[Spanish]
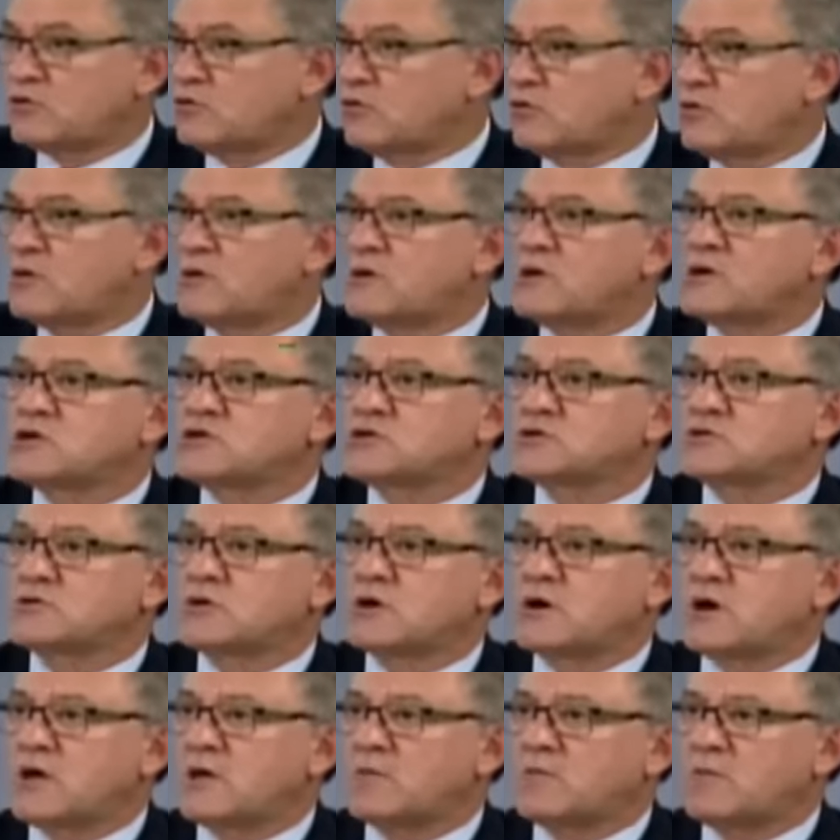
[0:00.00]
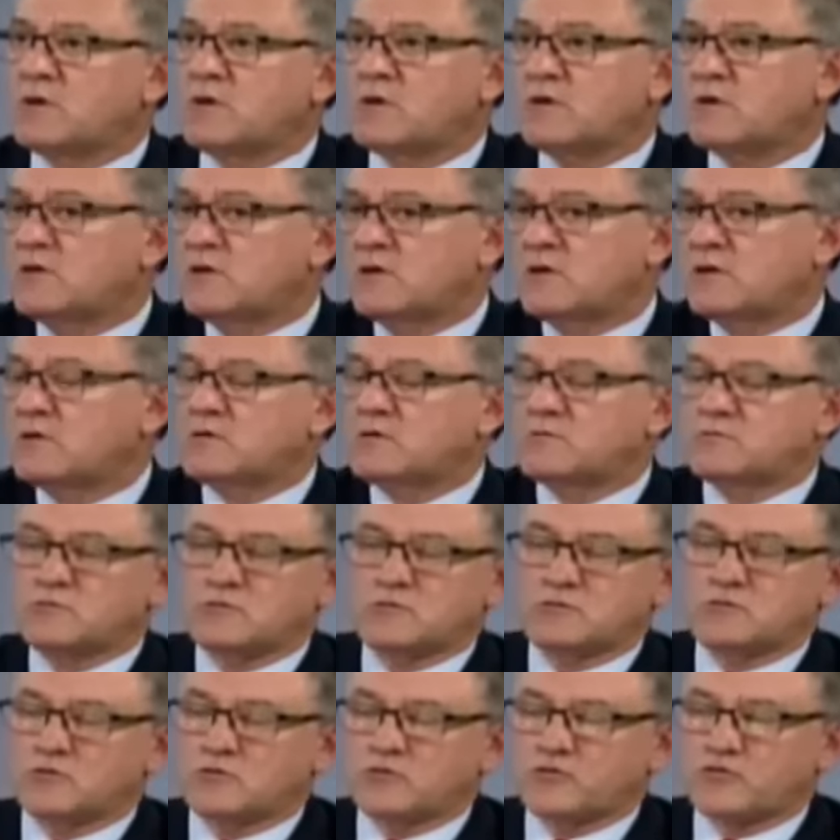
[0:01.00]
Yo lo he dicho, Jaime,
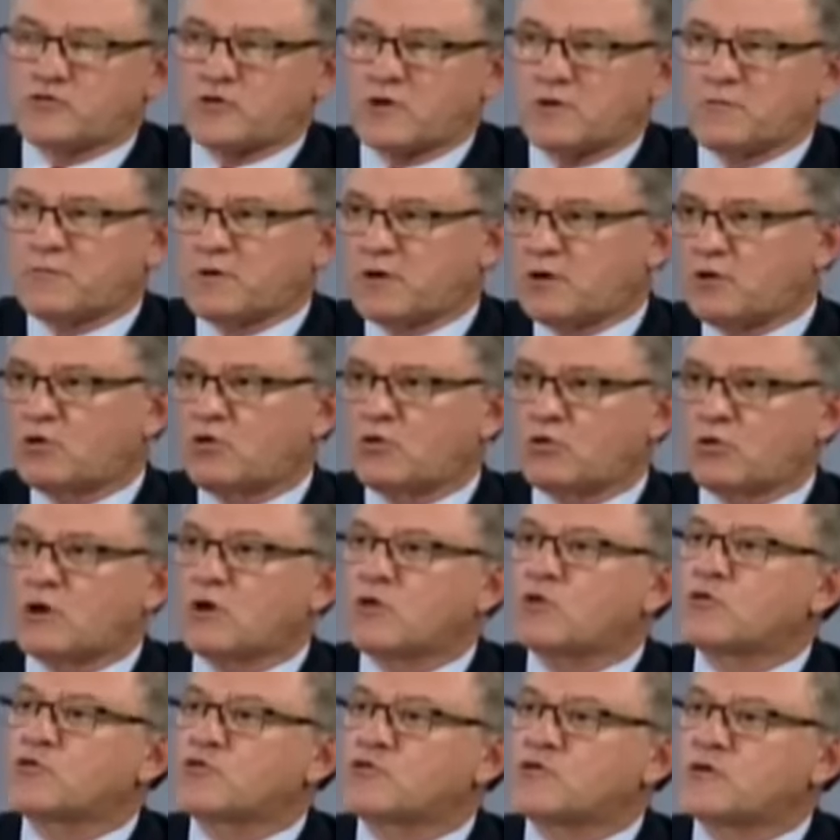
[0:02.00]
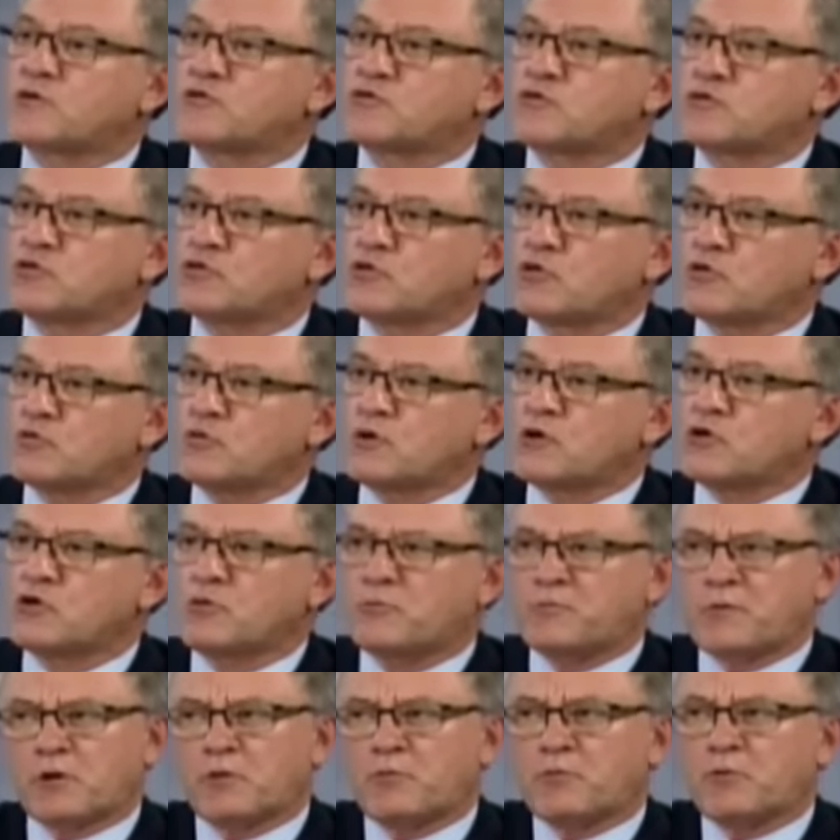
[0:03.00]
no siempre logro el consenso en torno a
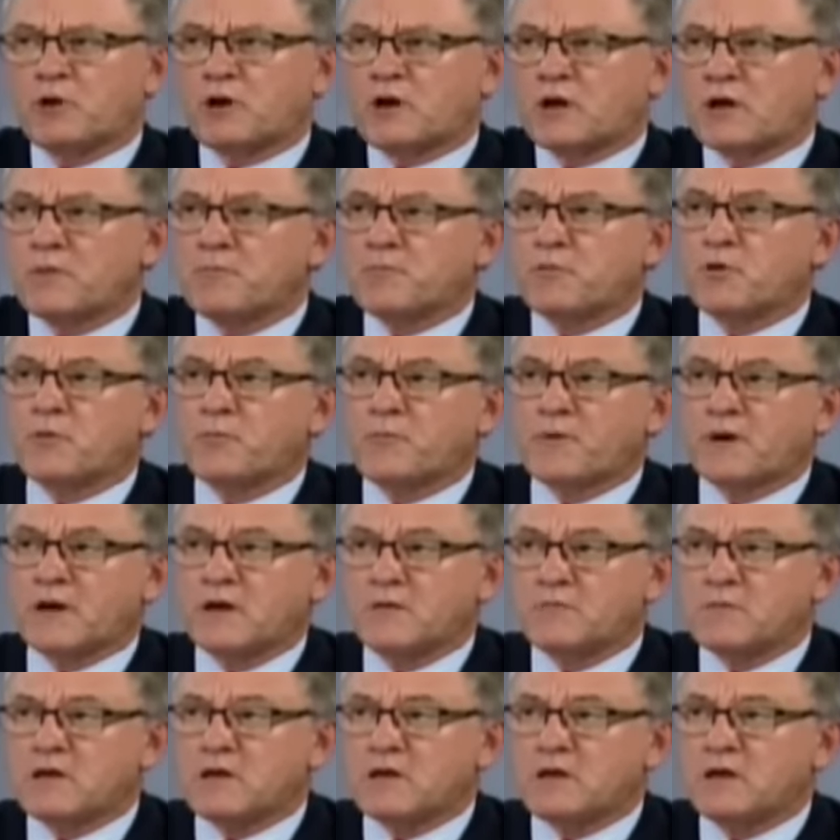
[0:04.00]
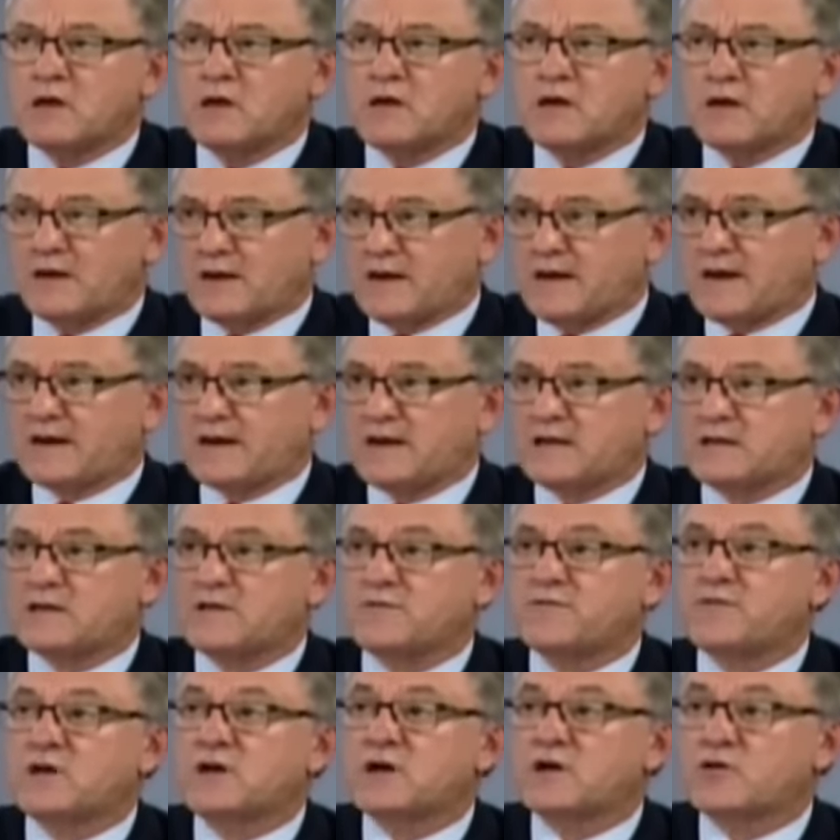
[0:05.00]
ello, pero por ejemplo, para mí, las
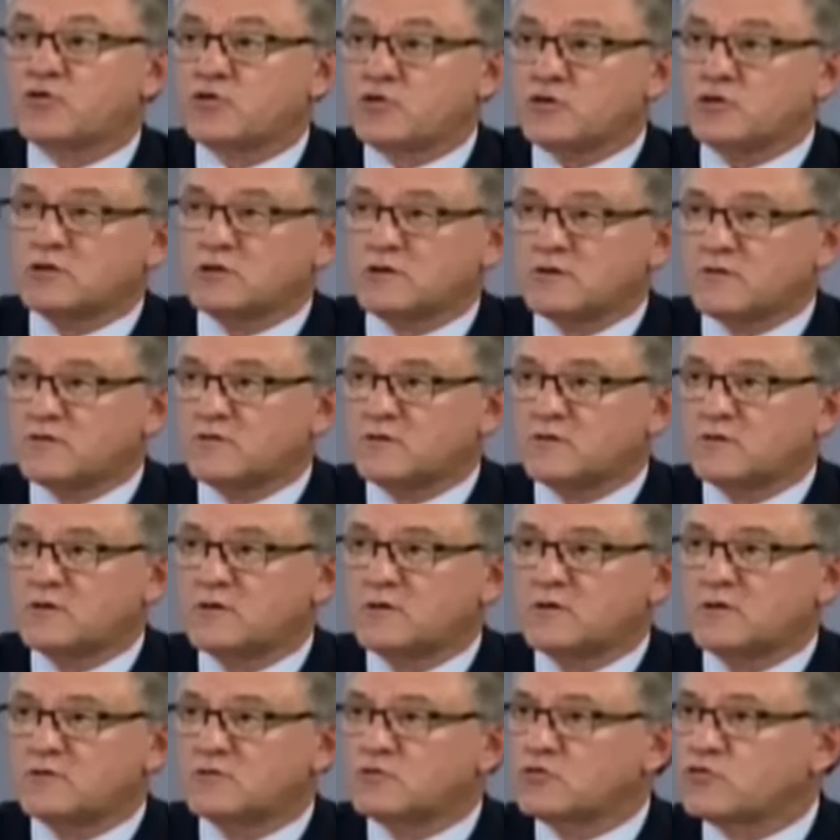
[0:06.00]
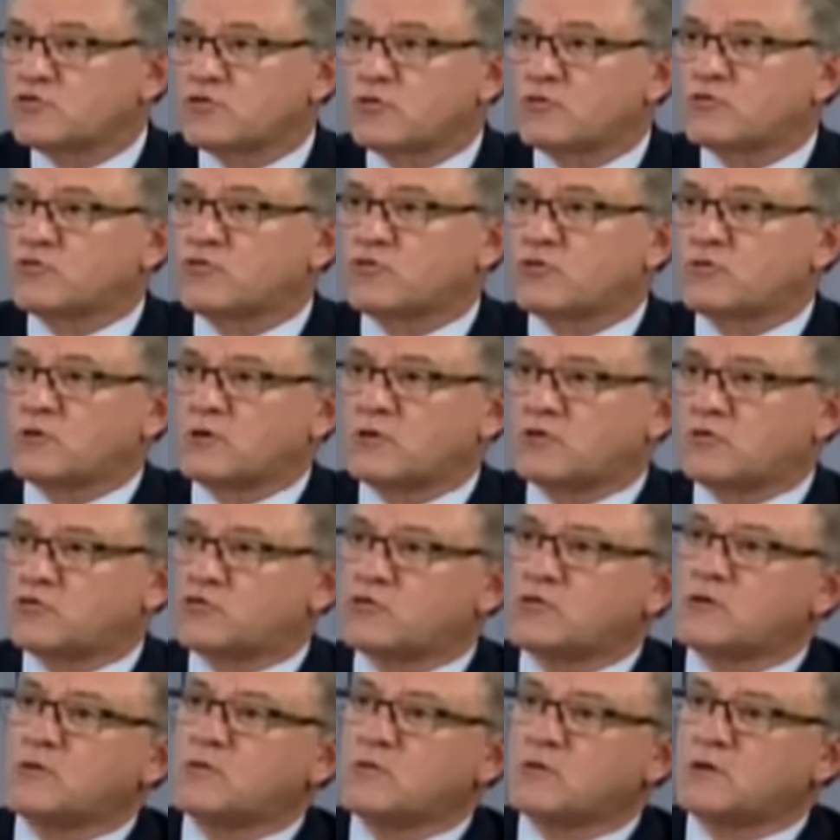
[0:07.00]
gratificaciones no son un
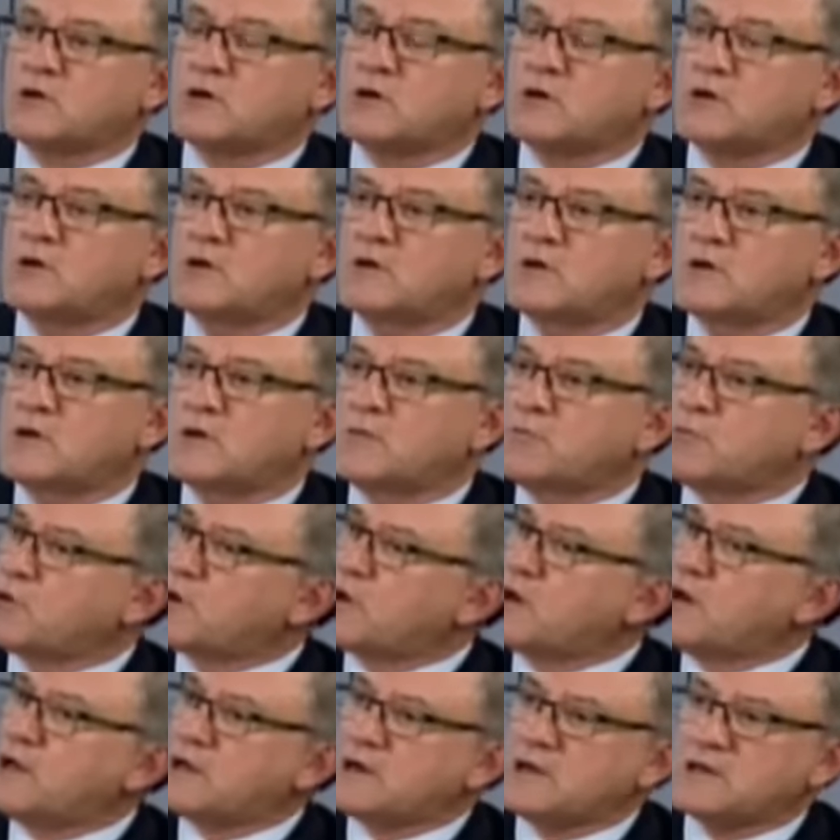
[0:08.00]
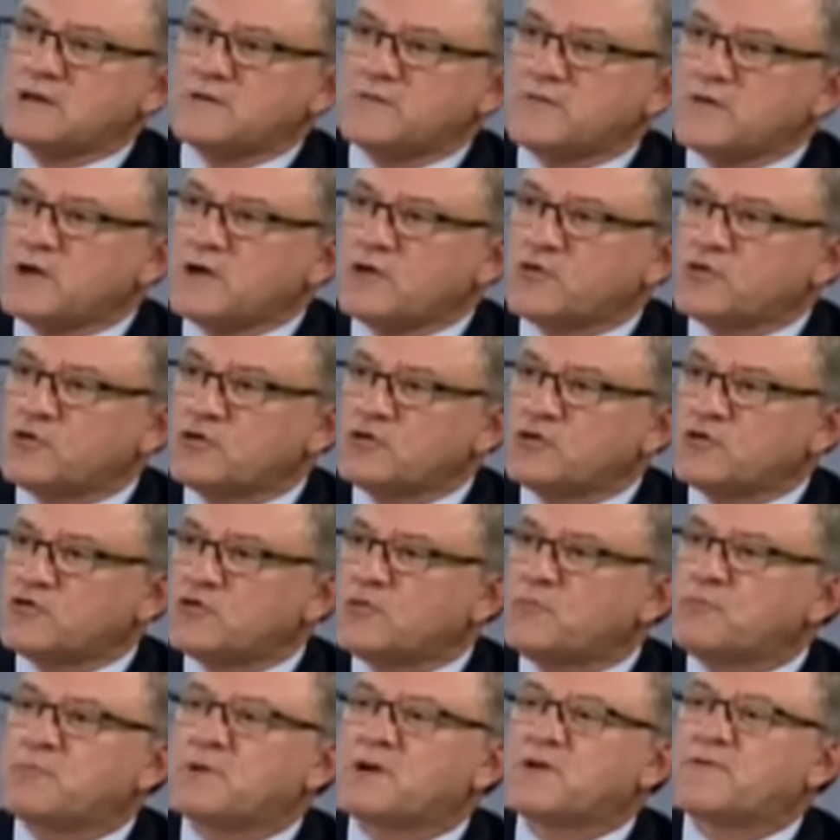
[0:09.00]
sobrecosto laboral, porque las gratificaciones
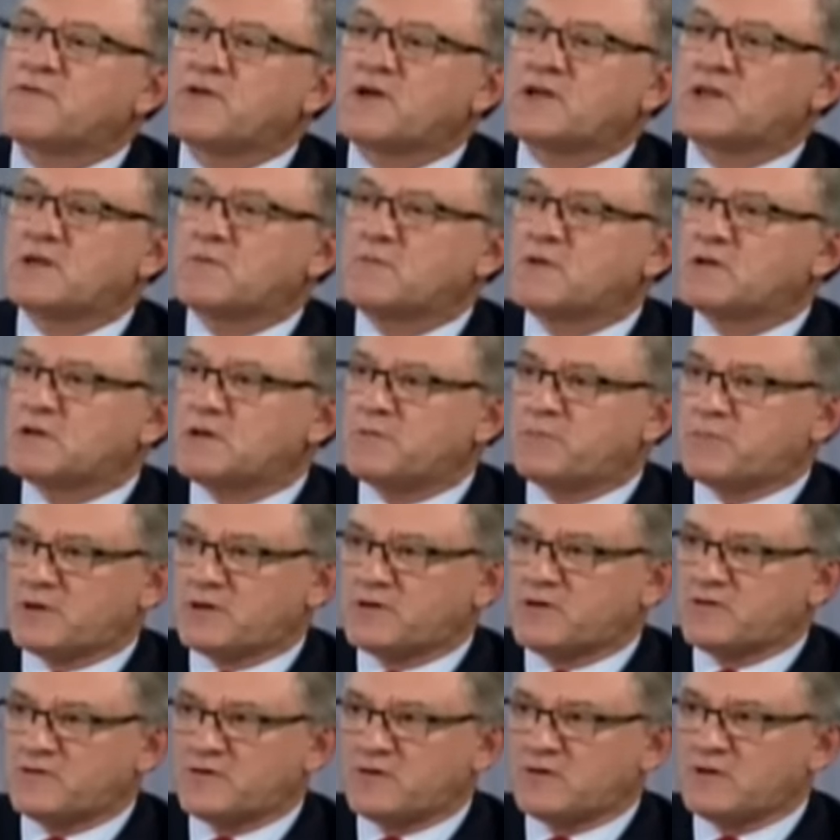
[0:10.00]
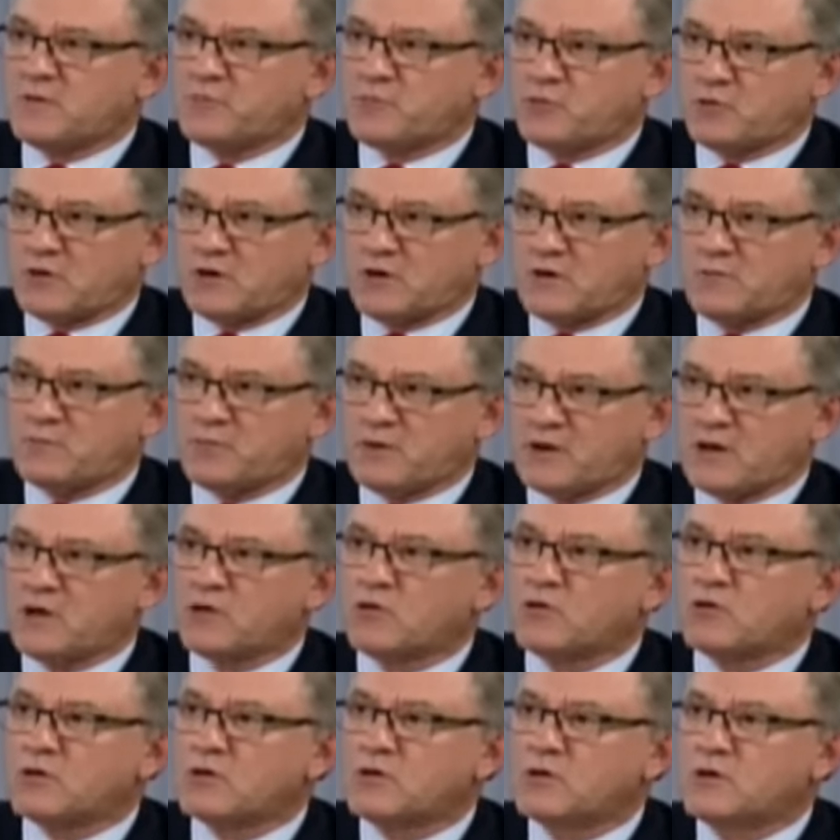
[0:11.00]
son perfectamente predecibles por el
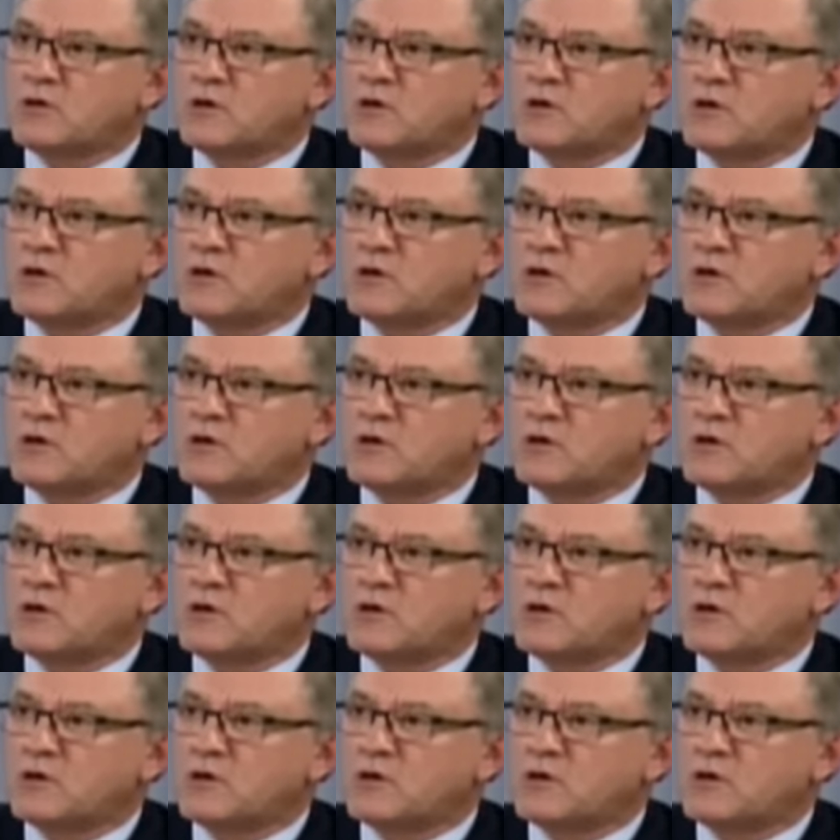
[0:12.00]
empleador